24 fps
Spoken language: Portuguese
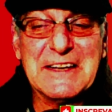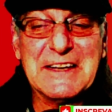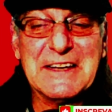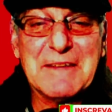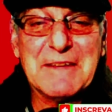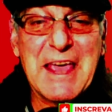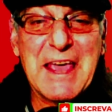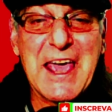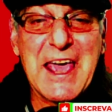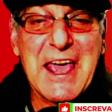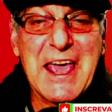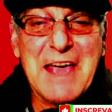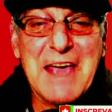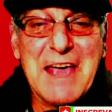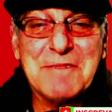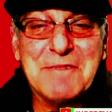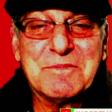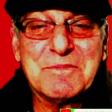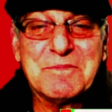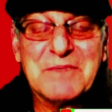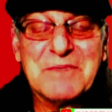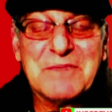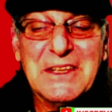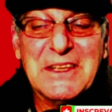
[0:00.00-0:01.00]
É,
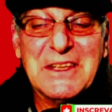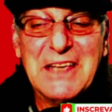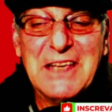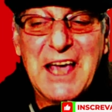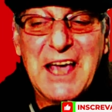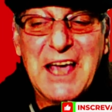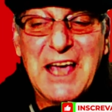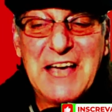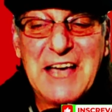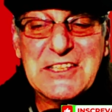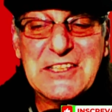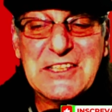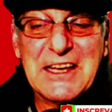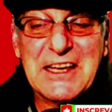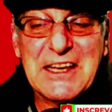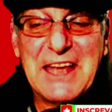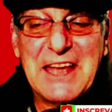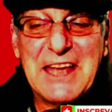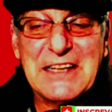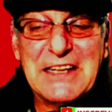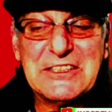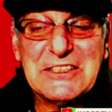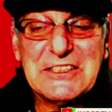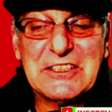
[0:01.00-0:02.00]
a
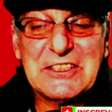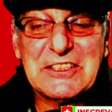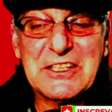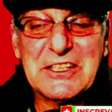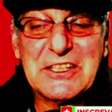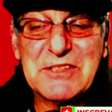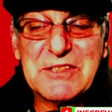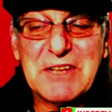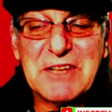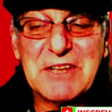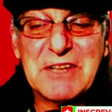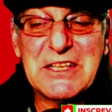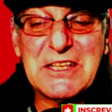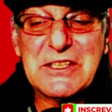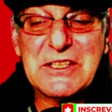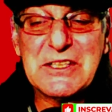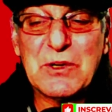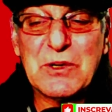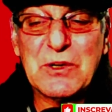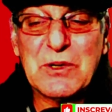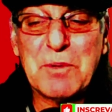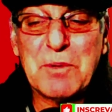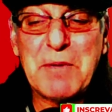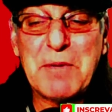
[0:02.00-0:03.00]
janela de transferência
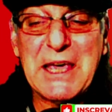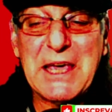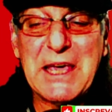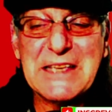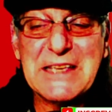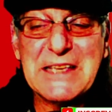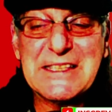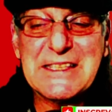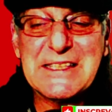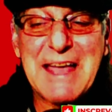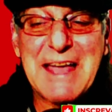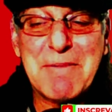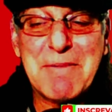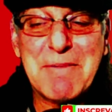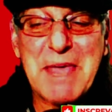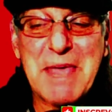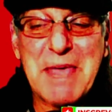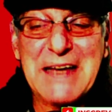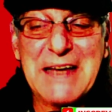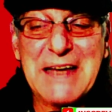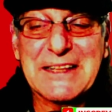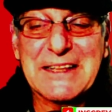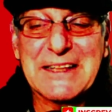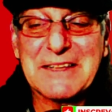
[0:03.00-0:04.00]
europeia está
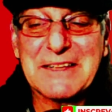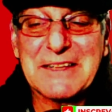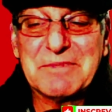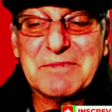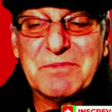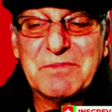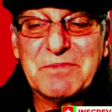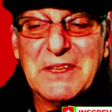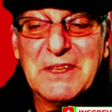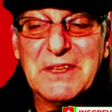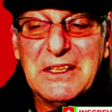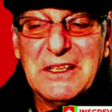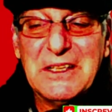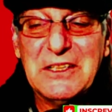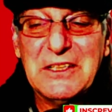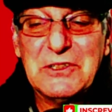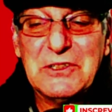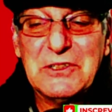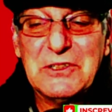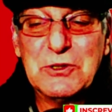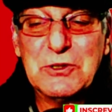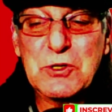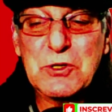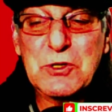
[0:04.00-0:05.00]
aberta
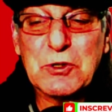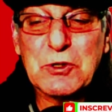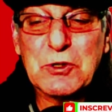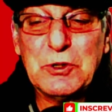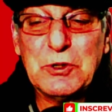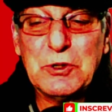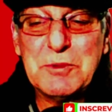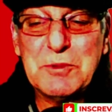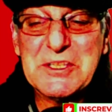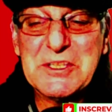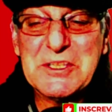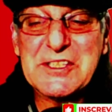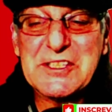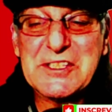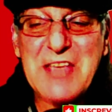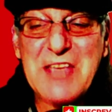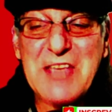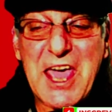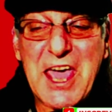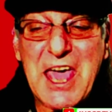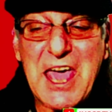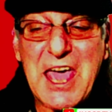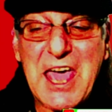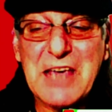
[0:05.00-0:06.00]
e os clubes
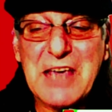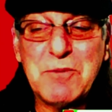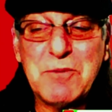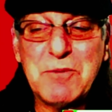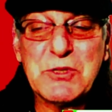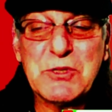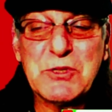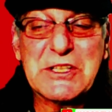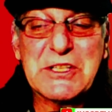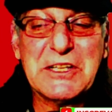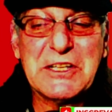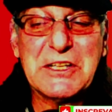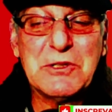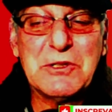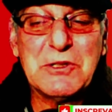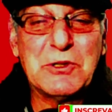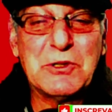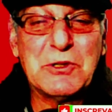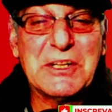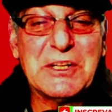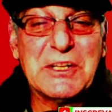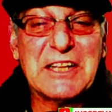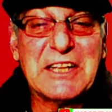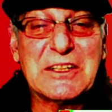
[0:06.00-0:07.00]
seguem buscando
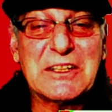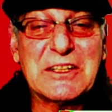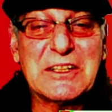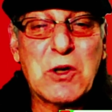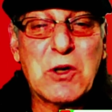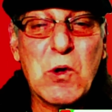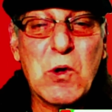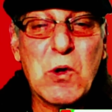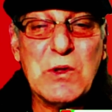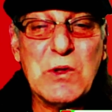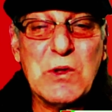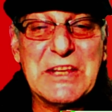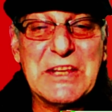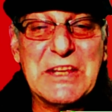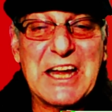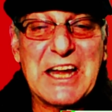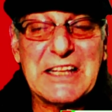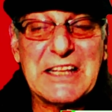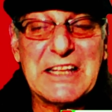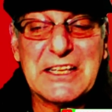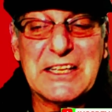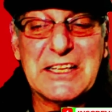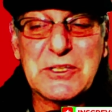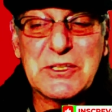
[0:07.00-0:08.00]

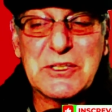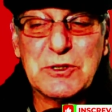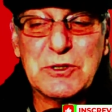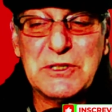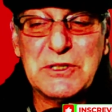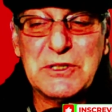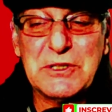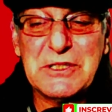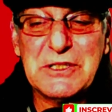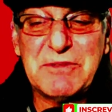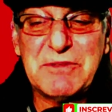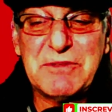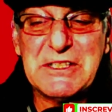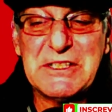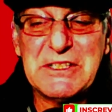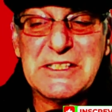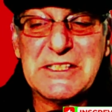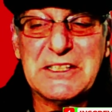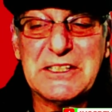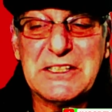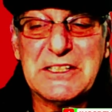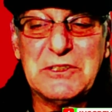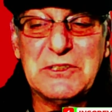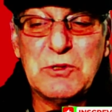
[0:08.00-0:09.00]
contratações
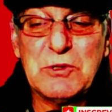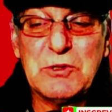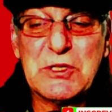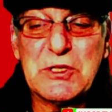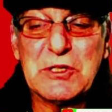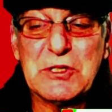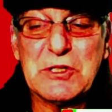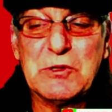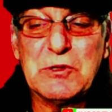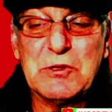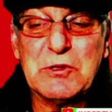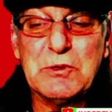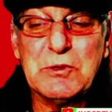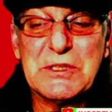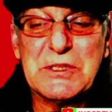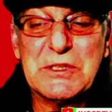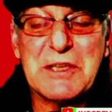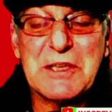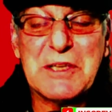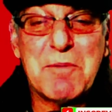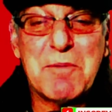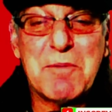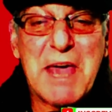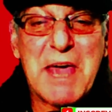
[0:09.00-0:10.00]
visando o segundo
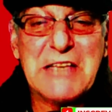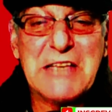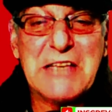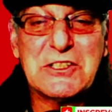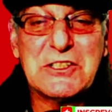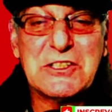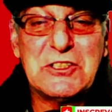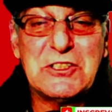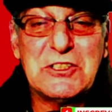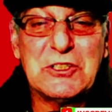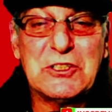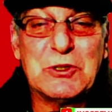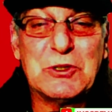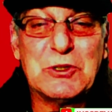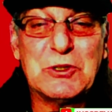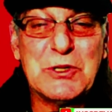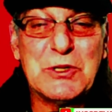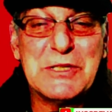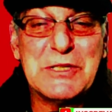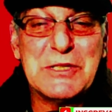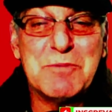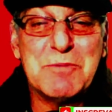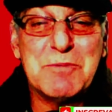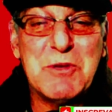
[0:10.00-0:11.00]
semestre de
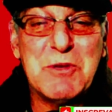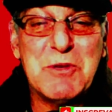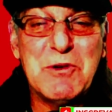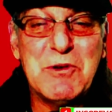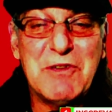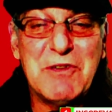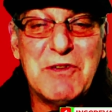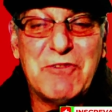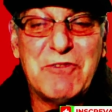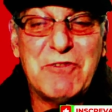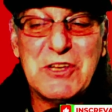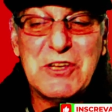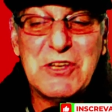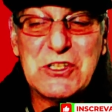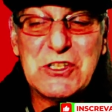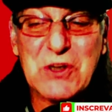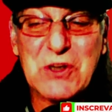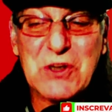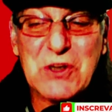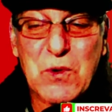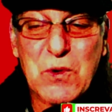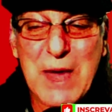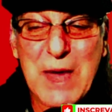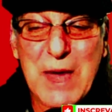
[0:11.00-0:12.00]

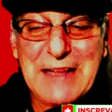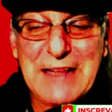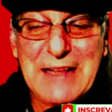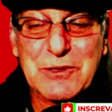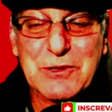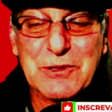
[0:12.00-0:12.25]
2024.